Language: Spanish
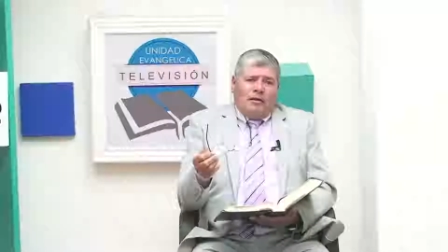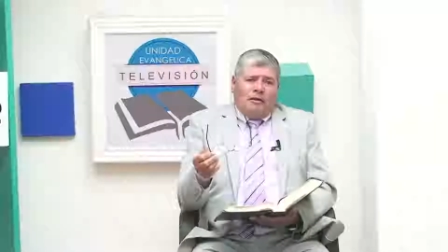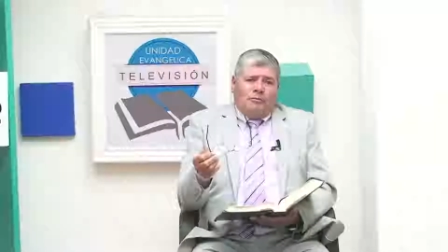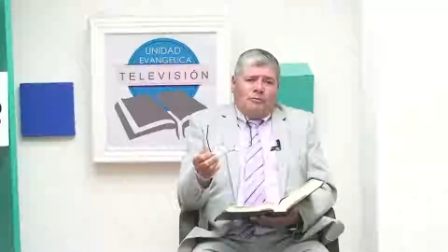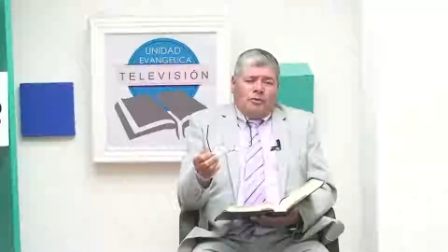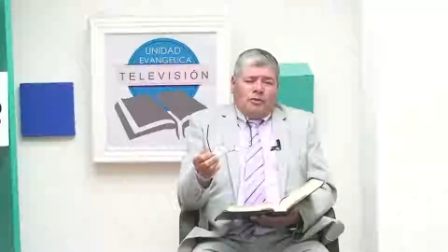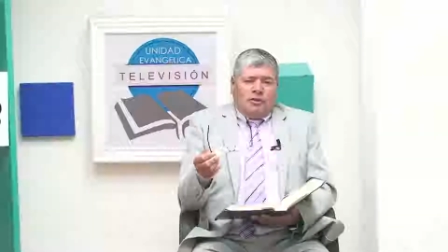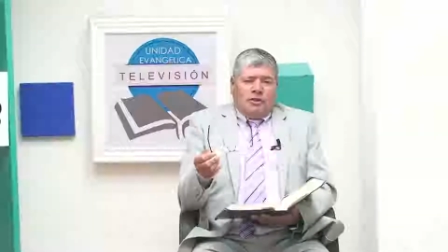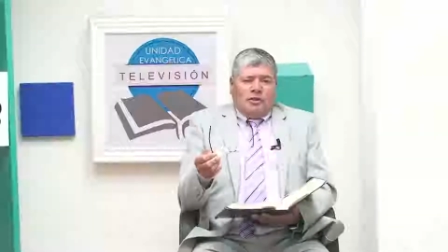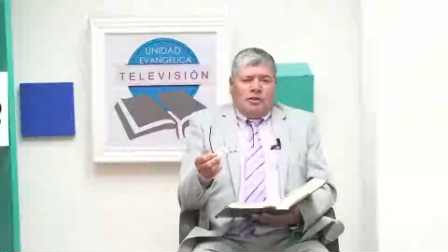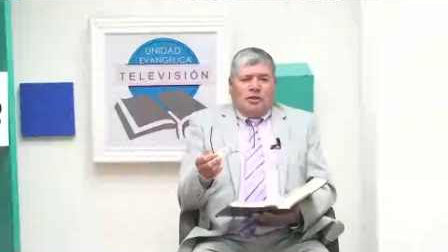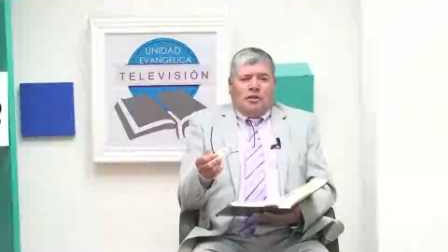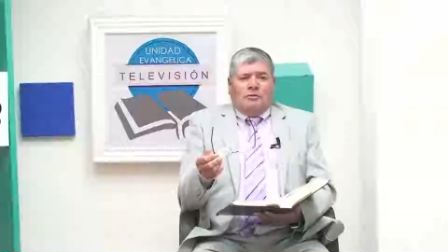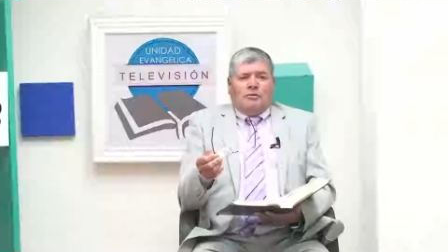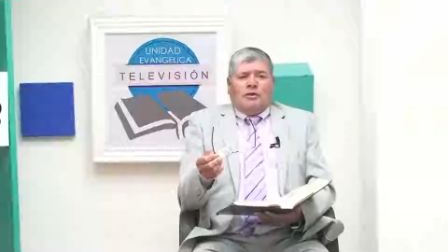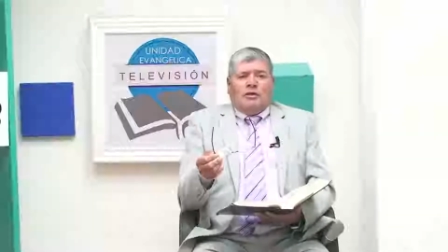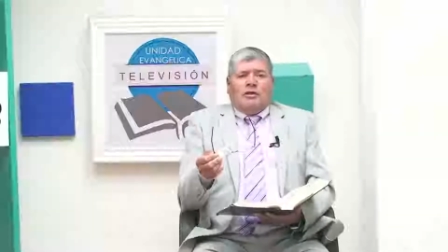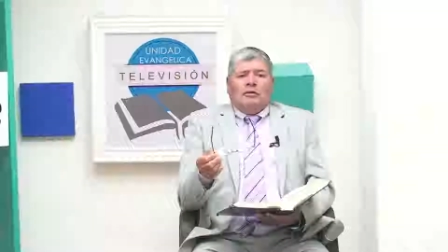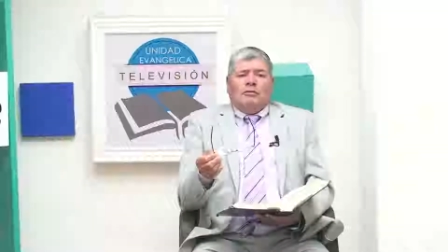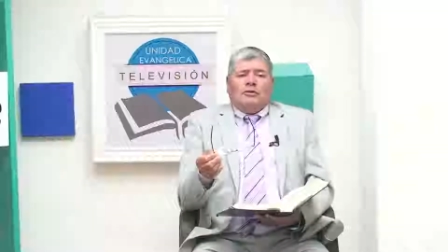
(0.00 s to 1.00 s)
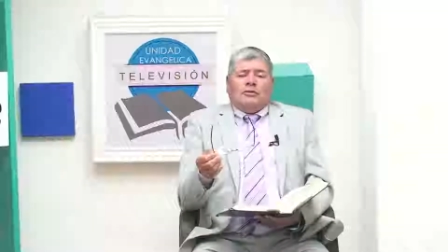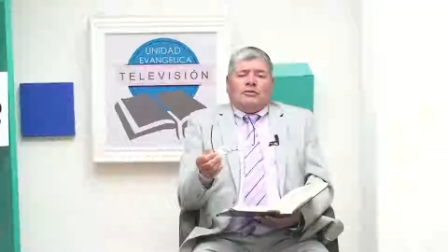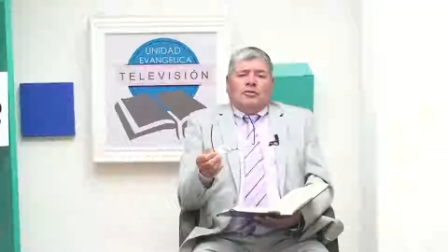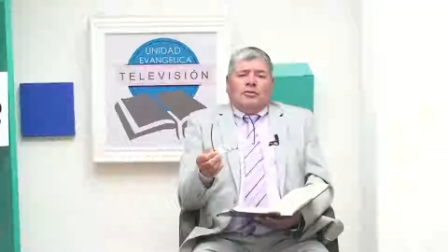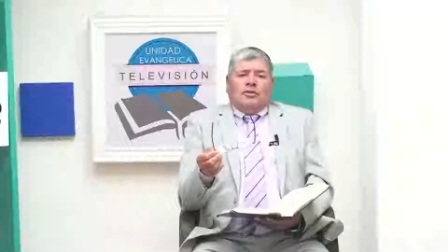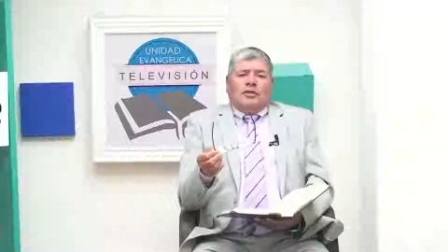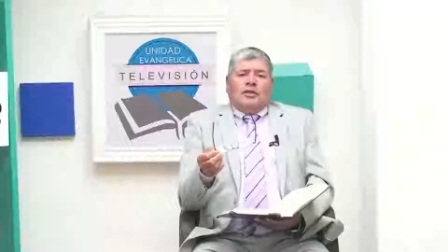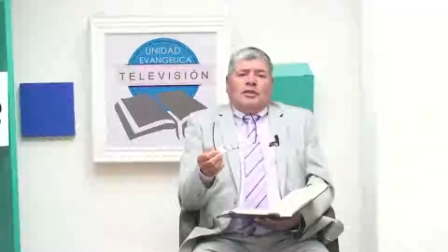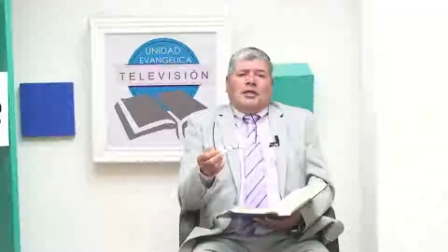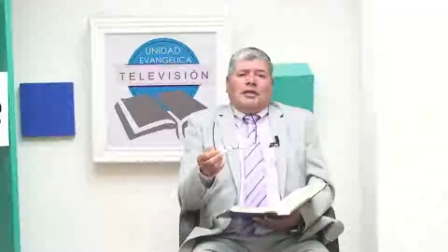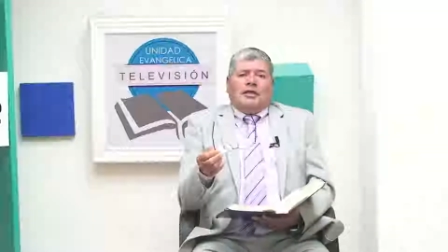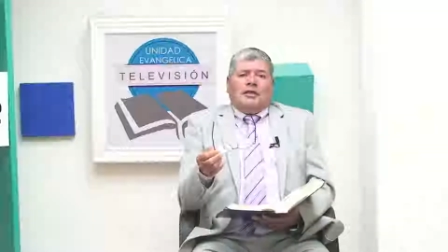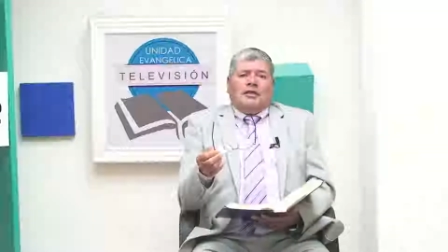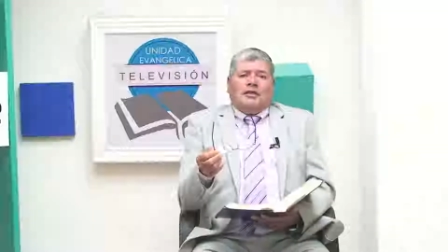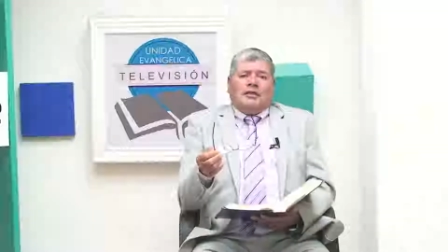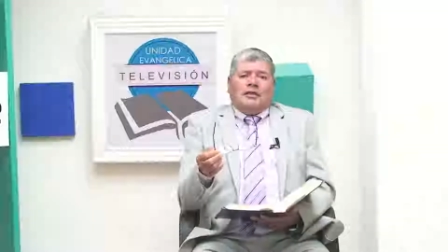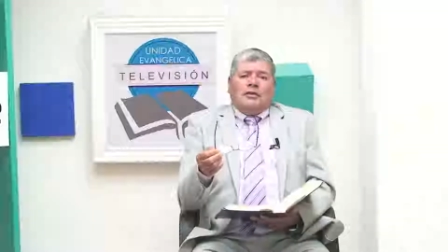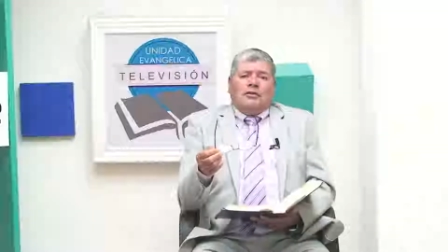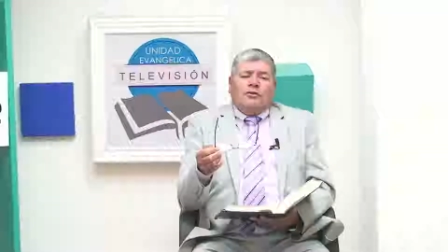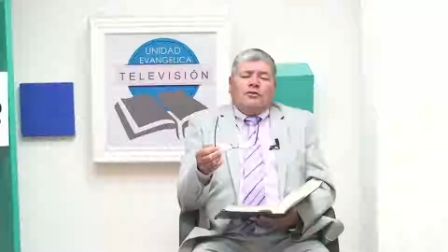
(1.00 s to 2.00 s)
porque tenemos la oportunidad
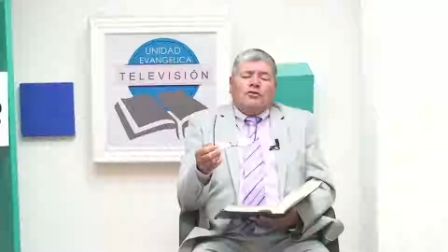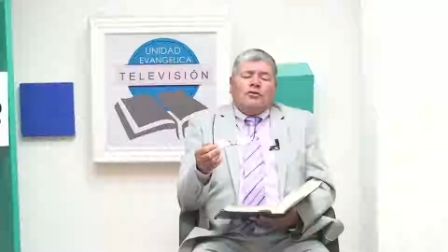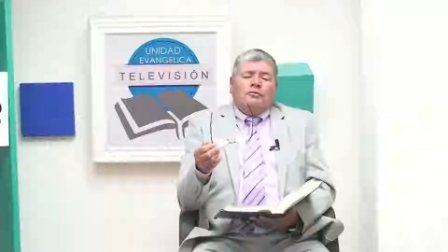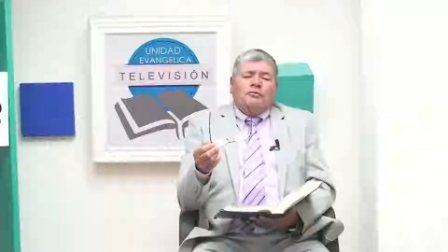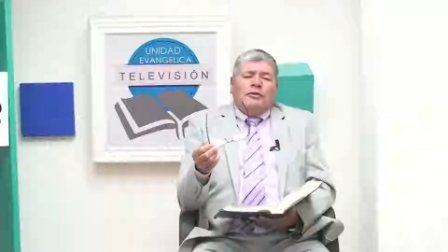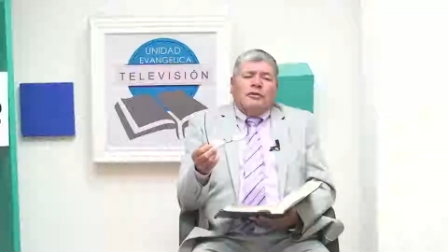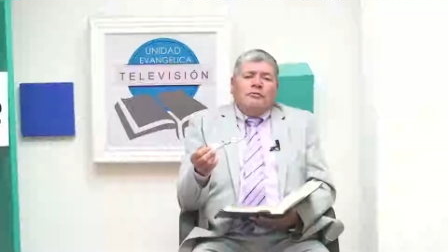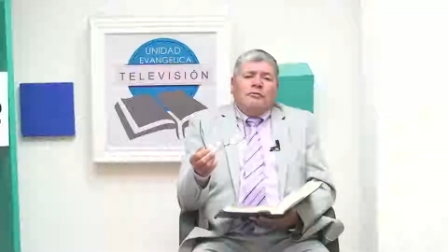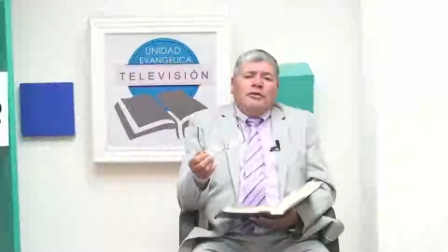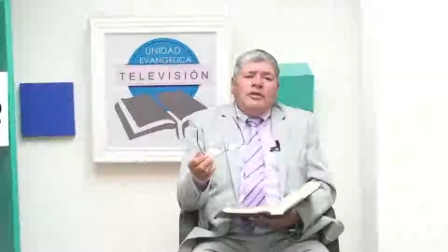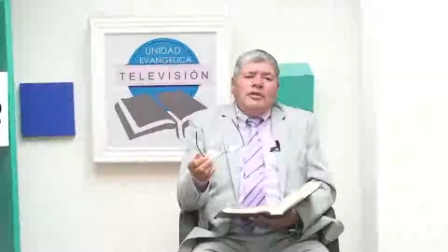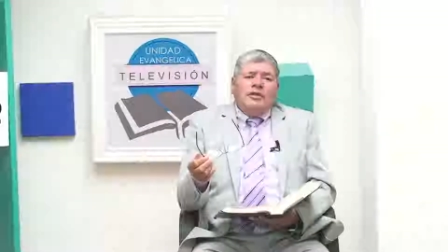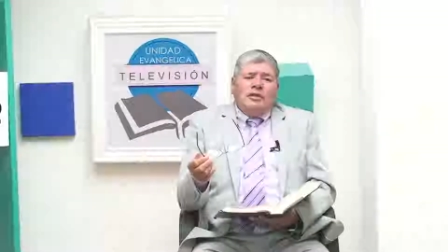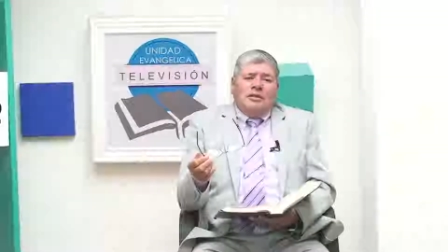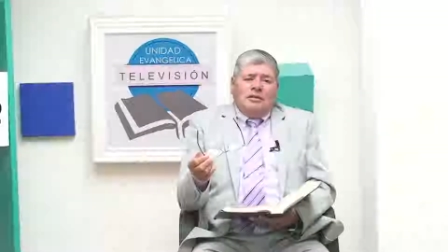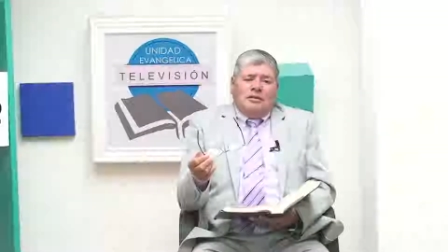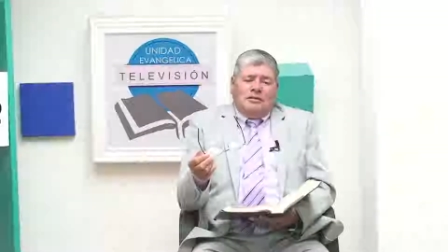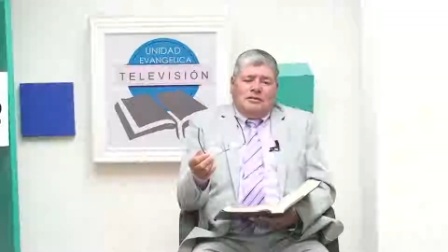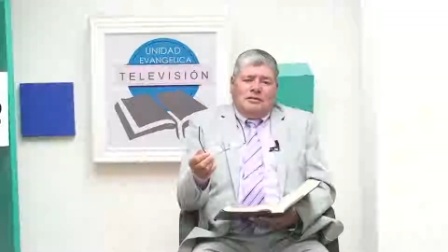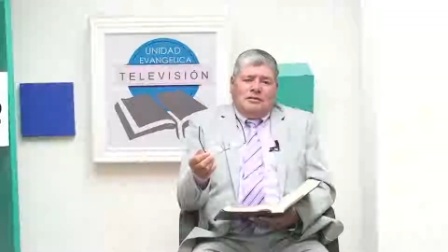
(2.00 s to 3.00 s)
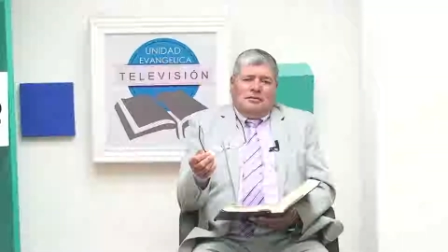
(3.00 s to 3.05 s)
que Dios nos permite